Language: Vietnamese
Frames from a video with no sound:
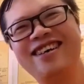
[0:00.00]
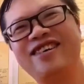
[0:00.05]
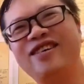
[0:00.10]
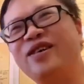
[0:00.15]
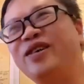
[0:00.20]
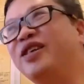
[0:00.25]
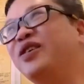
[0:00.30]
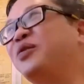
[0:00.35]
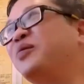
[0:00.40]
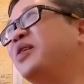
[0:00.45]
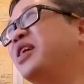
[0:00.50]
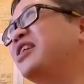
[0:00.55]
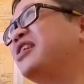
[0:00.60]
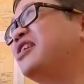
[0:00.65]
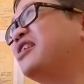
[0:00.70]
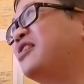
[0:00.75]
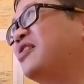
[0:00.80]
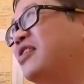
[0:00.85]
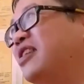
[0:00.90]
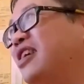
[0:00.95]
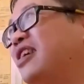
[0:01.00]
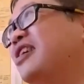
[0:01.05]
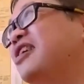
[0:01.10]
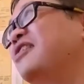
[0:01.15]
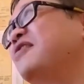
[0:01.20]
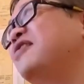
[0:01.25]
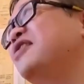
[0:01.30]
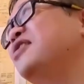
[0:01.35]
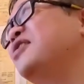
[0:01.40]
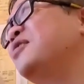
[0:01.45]
còn hôm nay thì tôi lấy
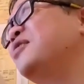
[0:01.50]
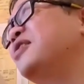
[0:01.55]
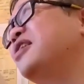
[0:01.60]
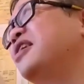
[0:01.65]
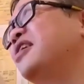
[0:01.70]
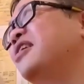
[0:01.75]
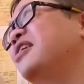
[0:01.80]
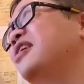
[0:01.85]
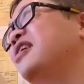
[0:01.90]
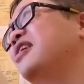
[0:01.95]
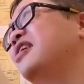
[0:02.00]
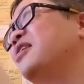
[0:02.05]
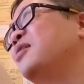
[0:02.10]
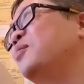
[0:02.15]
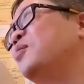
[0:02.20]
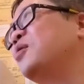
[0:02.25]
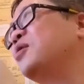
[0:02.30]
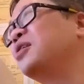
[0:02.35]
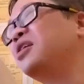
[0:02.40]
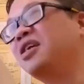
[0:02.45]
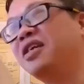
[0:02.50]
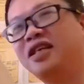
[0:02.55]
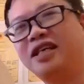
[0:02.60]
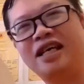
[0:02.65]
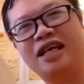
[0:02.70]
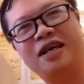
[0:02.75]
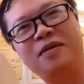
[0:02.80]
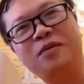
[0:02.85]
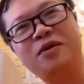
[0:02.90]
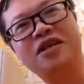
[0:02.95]
cái ví dụ là một người ăn
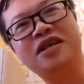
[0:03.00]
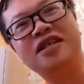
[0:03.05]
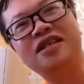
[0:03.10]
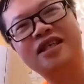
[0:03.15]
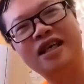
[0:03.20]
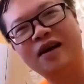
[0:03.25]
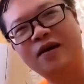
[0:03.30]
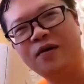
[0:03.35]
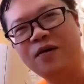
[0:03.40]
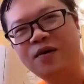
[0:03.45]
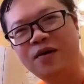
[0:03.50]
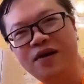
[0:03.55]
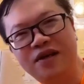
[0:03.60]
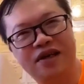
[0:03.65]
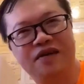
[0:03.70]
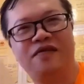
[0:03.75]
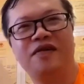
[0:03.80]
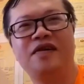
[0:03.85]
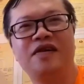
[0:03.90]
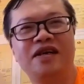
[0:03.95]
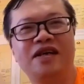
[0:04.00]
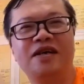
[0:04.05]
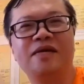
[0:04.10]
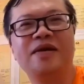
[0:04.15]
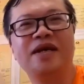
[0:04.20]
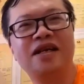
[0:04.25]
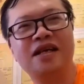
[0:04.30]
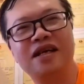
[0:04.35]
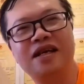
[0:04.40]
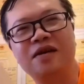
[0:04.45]
cá một người ăn rau hy vọng là các
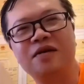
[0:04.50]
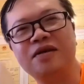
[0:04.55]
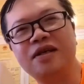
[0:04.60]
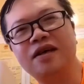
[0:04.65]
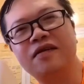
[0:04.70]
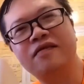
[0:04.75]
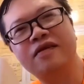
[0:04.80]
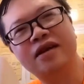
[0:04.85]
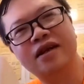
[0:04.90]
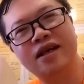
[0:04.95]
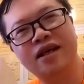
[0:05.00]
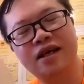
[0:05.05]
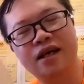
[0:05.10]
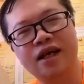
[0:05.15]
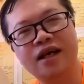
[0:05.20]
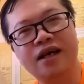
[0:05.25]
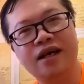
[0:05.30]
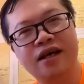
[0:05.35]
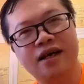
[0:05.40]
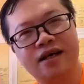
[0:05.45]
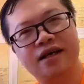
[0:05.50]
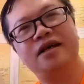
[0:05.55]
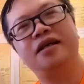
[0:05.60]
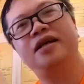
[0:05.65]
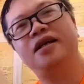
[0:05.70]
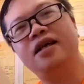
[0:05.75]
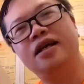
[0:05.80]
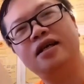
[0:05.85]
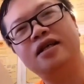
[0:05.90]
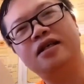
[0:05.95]
bạn hiểu ra vấn đề
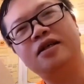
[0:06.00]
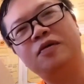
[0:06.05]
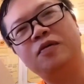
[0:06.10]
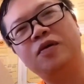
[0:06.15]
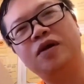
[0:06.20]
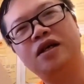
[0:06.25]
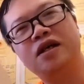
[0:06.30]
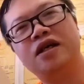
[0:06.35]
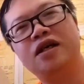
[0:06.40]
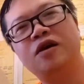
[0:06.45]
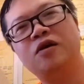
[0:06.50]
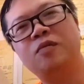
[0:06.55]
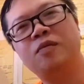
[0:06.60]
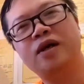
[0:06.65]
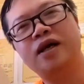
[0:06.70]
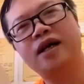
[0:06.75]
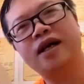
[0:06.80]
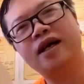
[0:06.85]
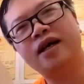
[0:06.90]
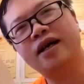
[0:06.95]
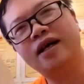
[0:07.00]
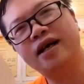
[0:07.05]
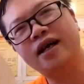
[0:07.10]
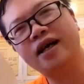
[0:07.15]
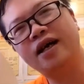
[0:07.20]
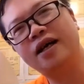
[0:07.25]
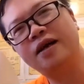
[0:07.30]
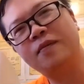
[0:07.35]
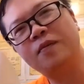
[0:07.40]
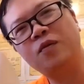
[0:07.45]
kinh điển trong huyền không mà hàng
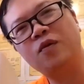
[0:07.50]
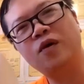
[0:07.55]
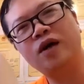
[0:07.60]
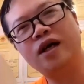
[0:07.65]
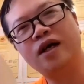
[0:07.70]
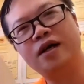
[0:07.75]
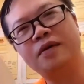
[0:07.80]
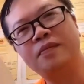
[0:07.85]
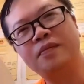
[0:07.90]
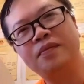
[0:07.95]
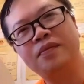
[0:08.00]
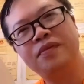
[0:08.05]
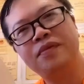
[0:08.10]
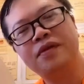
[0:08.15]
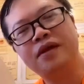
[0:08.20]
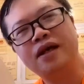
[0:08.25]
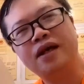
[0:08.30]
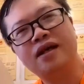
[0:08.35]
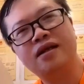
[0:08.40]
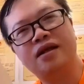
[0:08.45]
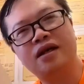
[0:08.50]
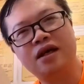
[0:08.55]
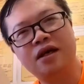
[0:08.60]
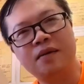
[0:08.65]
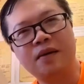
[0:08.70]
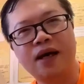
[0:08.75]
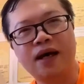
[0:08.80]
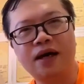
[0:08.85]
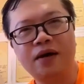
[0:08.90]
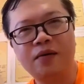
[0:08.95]
ngàn năm qua các
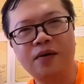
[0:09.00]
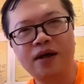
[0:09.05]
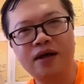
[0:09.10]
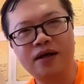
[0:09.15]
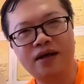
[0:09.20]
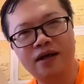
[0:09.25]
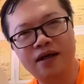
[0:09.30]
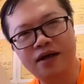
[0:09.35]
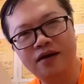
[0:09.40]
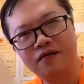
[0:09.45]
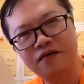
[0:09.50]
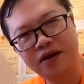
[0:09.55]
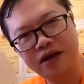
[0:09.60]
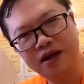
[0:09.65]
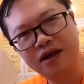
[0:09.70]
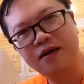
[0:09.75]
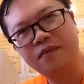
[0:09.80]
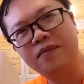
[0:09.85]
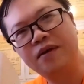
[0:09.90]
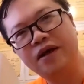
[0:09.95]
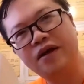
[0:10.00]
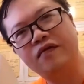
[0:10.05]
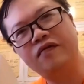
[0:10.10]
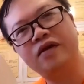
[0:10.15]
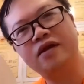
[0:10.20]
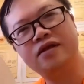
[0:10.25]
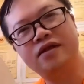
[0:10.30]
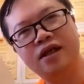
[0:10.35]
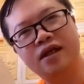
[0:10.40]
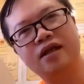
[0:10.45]
thầy bà ngoài kia vẫn nhầm lẫn
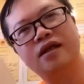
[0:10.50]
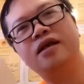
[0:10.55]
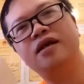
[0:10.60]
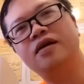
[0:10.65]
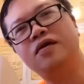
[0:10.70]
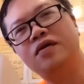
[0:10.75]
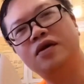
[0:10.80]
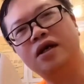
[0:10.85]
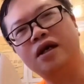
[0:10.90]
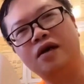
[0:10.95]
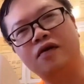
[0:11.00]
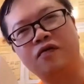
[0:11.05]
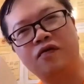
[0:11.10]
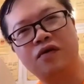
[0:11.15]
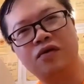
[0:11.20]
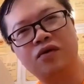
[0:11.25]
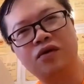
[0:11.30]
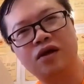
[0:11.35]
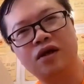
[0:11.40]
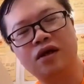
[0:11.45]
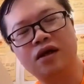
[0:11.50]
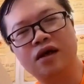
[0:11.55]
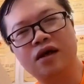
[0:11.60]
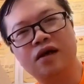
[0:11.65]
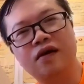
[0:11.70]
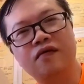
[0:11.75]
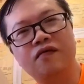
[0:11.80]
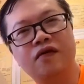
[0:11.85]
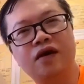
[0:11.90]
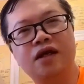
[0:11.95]
và rất nhiều người học phong thủy
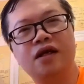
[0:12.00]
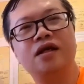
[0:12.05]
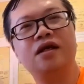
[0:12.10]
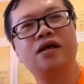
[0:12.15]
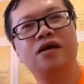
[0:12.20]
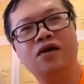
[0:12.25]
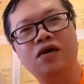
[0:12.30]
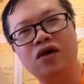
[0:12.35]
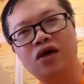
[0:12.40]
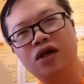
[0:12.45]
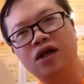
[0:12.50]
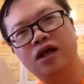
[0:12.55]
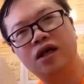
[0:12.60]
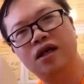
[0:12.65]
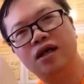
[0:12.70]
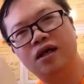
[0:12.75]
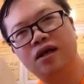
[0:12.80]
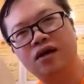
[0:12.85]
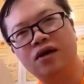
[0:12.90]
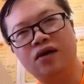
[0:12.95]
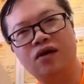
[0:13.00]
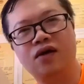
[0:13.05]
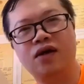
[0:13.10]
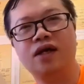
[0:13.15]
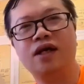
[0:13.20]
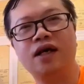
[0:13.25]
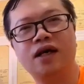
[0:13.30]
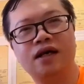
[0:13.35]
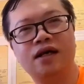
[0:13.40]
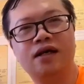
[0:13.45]
vẫn cứ hỏi đi
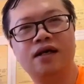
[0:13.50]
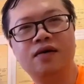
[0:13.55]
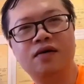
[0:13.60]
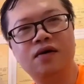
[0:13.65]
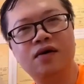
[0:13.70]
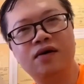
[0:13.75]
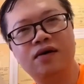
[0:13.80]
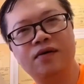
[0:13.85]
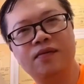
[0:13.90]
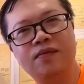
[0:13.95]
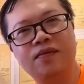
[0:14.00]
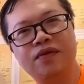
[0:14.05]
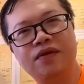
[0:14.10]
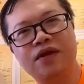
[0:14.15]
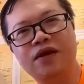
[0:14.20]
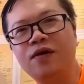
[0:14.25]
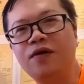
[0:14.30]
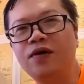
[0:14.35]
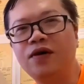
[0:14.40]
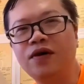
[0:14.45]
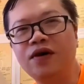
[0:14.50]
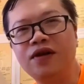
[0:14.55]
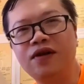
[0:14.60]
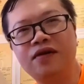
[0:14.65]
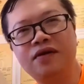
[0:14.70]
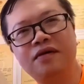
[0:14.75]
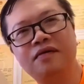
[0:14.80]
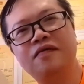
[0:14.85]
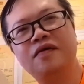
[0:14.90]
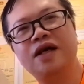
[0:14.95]
hỏi lại câu câu hỏi
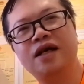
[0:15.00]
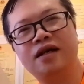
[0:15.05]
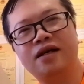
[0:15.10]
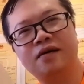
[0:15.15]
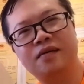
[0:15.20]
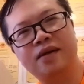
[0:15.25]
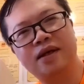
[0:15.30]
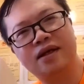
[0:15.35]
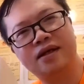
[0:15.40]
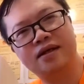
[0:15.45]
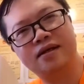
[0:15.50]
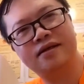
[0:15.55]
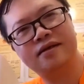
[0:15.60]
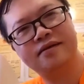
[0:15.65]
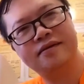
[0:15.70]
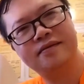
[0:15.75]
nó như vậy các bạn